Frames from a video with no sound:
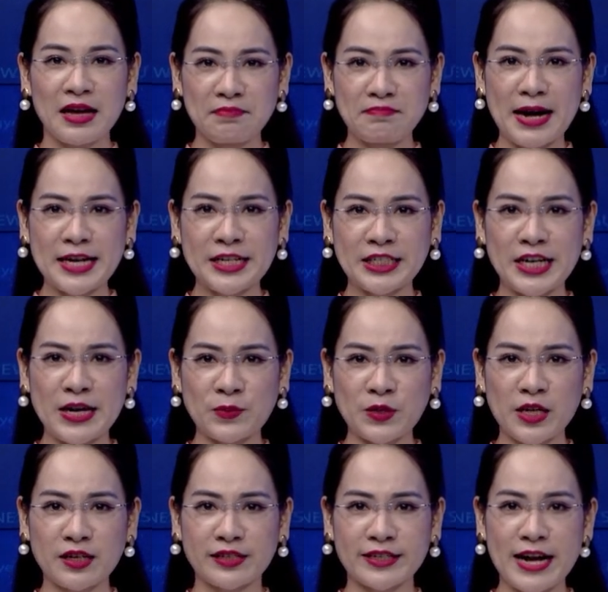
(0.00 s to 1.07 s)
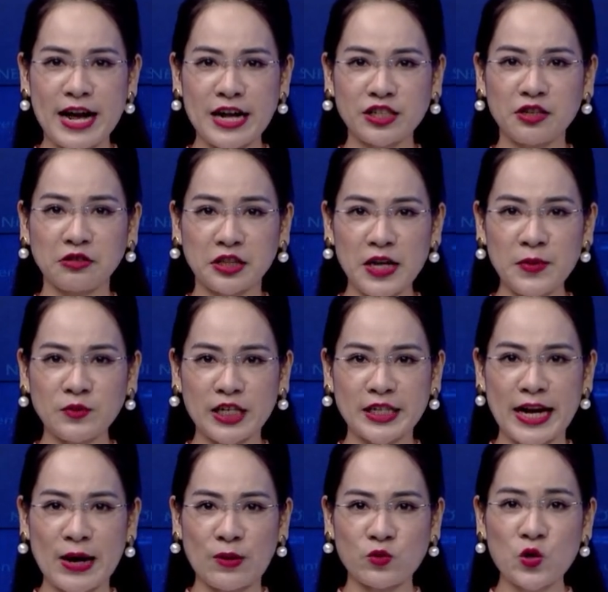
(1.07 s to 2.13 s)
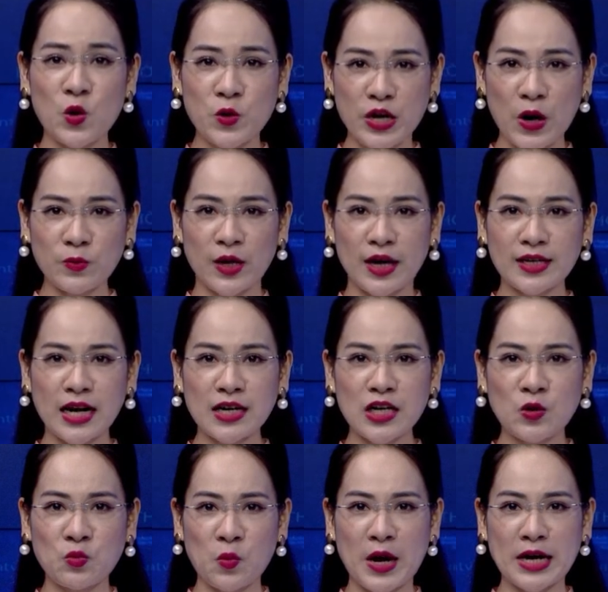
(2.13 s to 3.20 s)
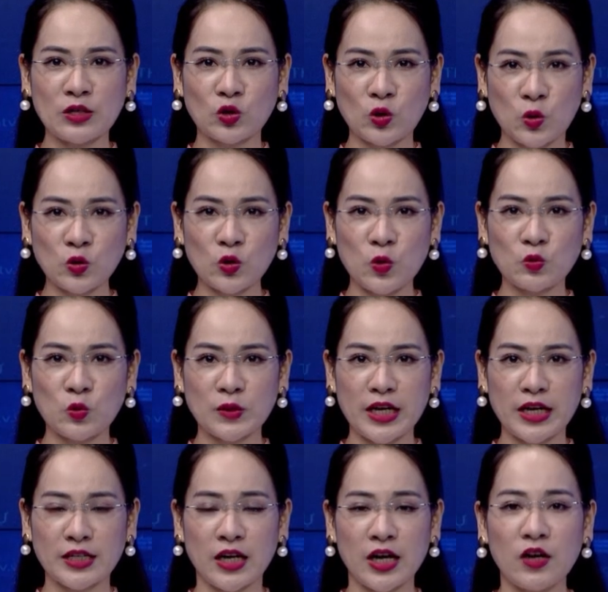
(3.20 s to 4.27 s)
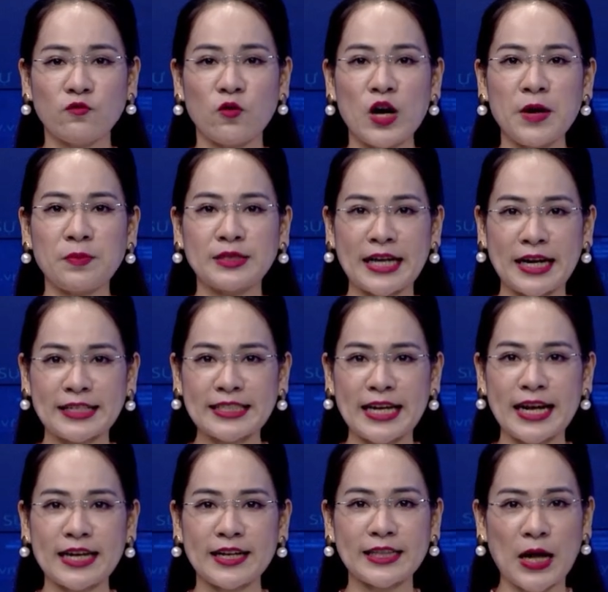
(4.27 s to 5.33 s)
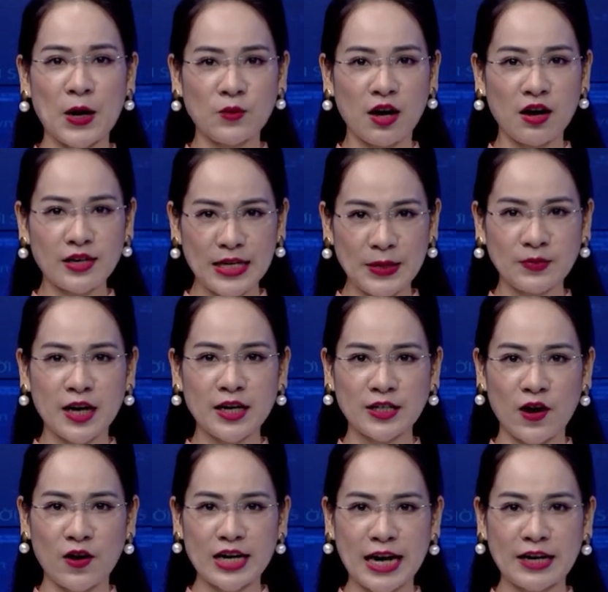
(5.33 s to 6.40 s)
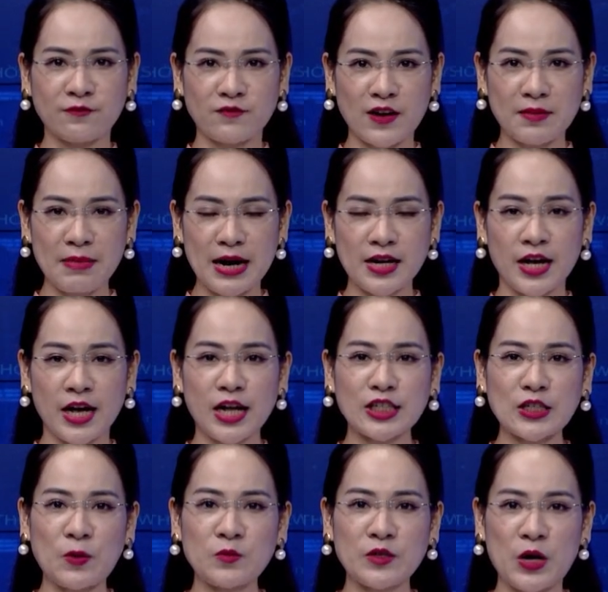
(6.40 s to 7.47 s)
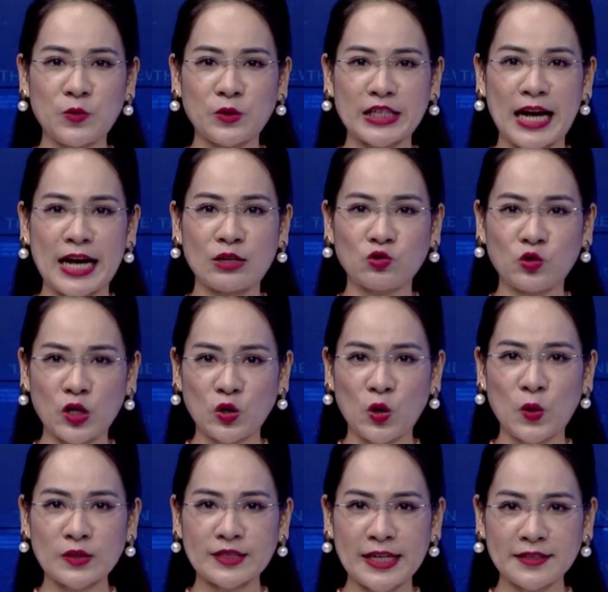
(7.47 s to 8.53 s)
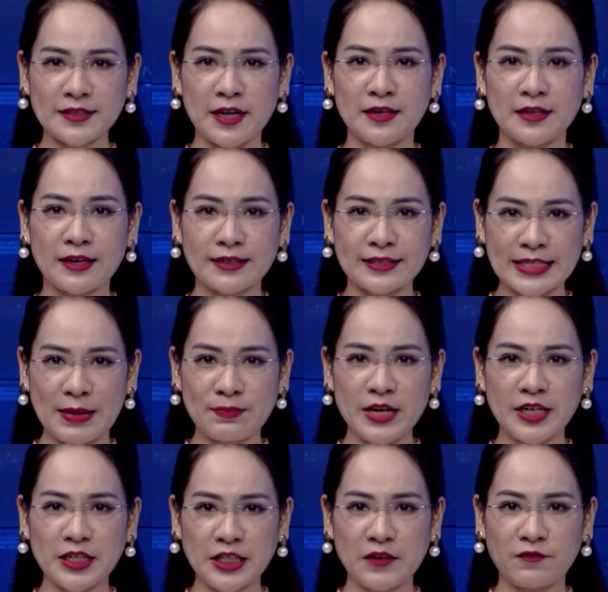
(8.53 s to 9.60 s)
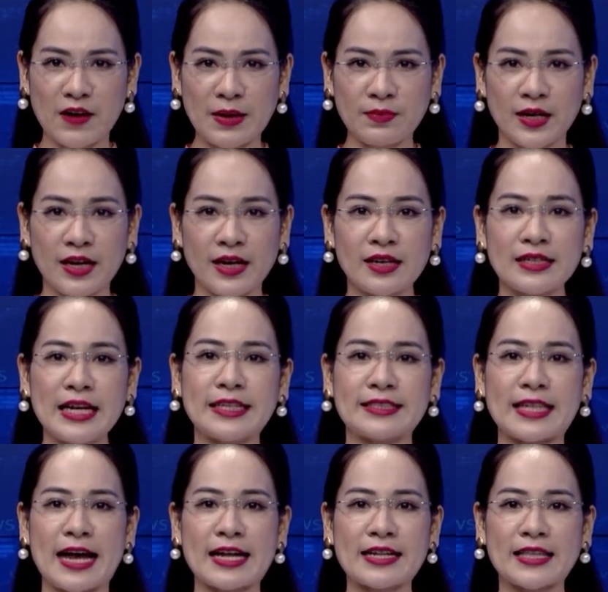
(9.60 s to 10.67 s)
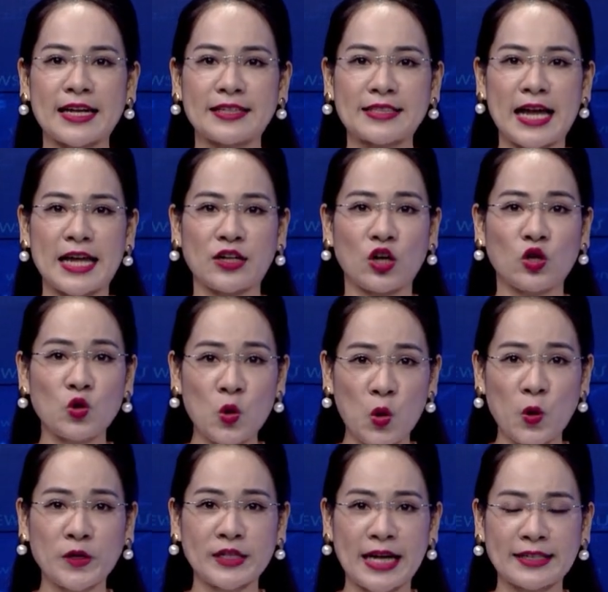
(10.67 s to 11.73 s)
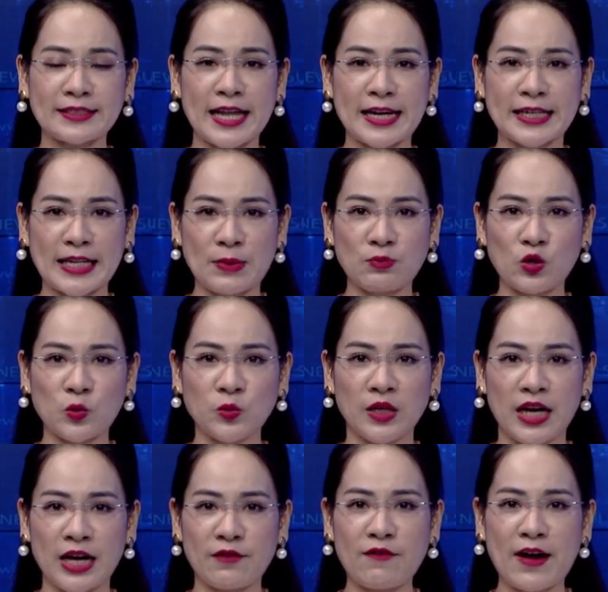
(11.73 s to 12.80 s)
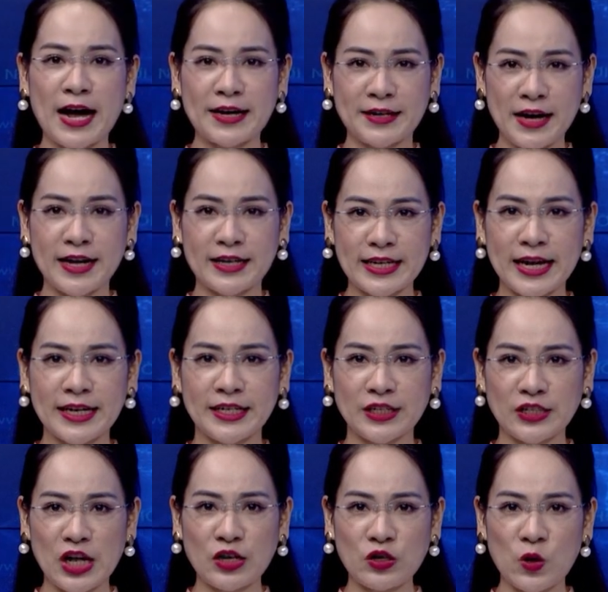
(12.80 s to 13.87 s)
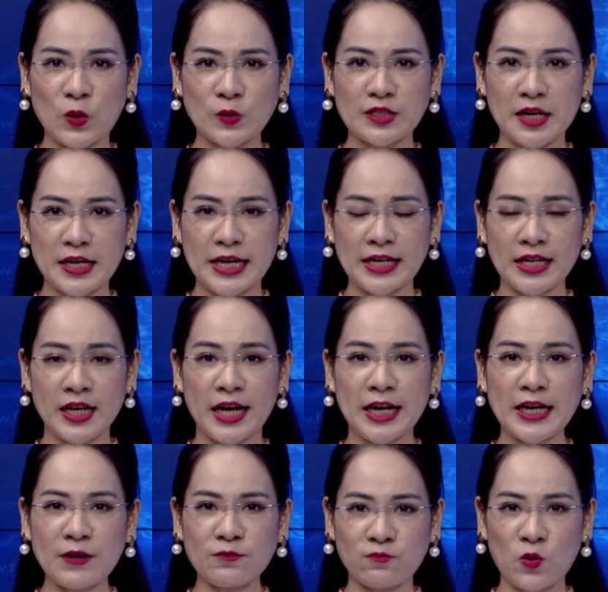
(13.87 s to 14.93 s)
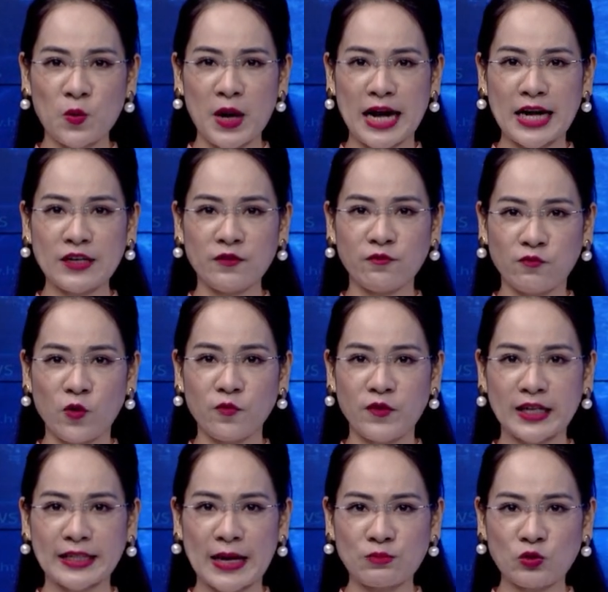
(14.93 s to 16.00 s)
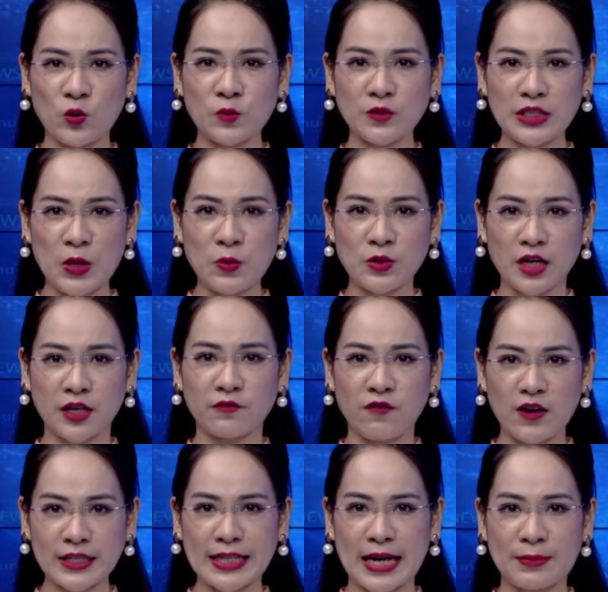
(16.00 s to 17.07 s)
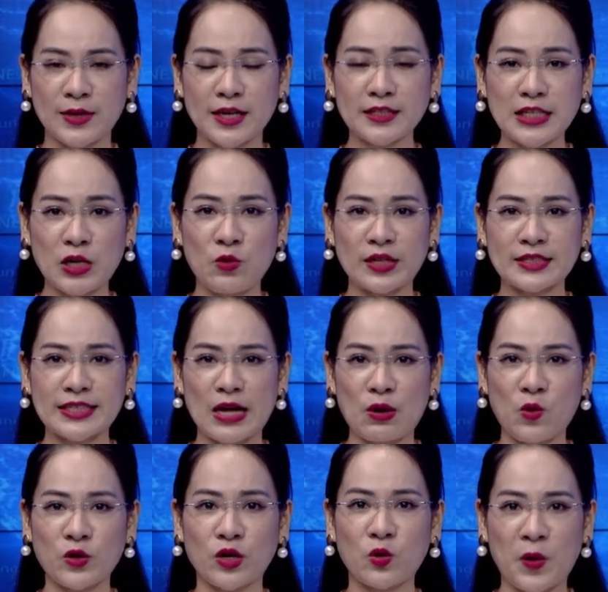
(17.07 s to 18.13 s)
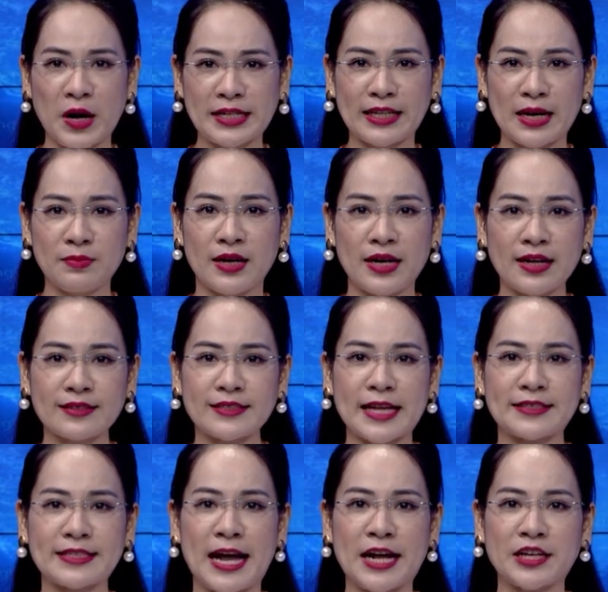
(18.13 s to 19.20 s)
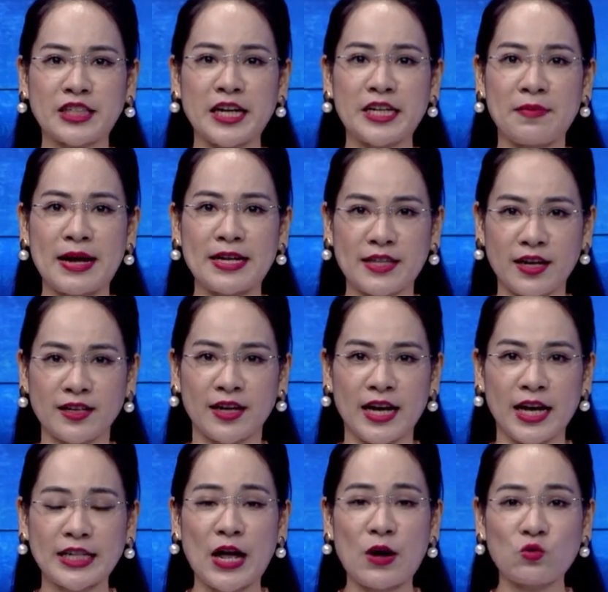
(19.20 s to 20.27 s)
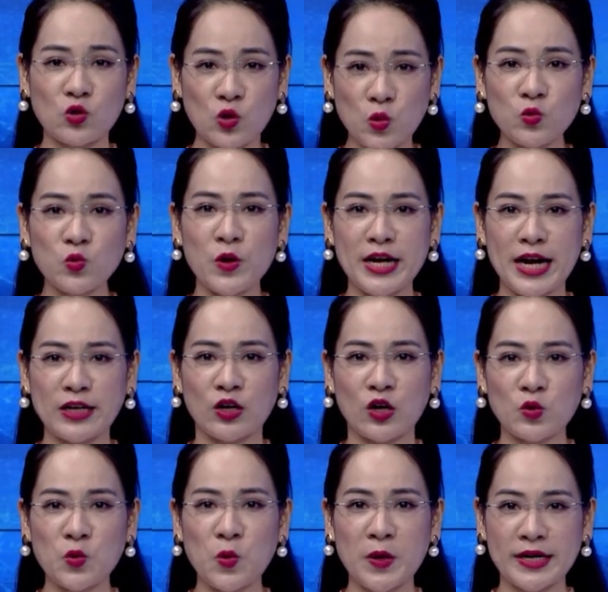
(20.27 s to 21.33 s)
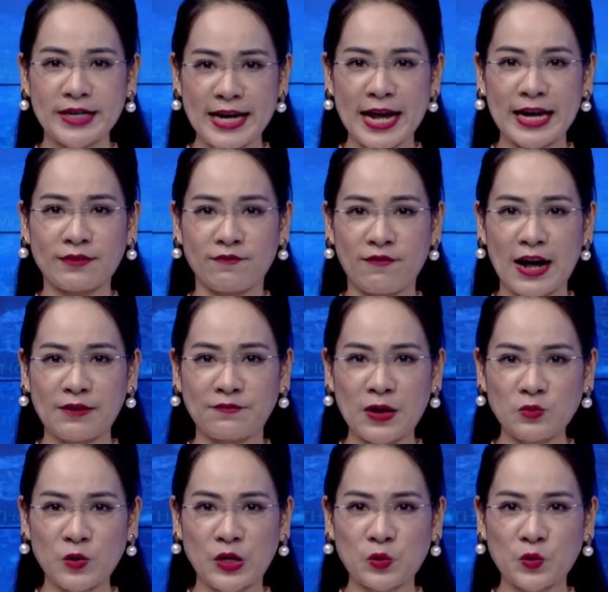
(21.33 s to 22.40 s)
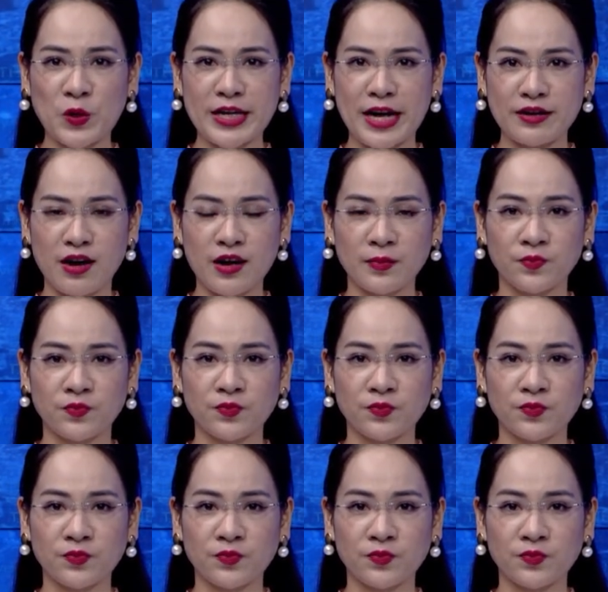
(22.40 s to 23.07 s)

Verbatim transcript: Ban chỉ đạo tỉnh đã trực tiếp chỉ đạo đôn đốc các cơ quan tố tụng của tỉnh phối hợp chặt chẽ, tháo gỡ kịp thời khó khăn vướng mắc trong điều tra, truy tố, xét xử, giám định tư pháp, định giá tài sản, thu hồi tài sản tham nhũng và đẩy nhanh tiến độ xử lý các vụ án, vụ việc tham nhũng tiêu cực phức tạp, dư luận xã hội quan tâm xảy ra trên địa bàn tỉnh theo đúng quy định của Đảng và pháp luật của nhà nước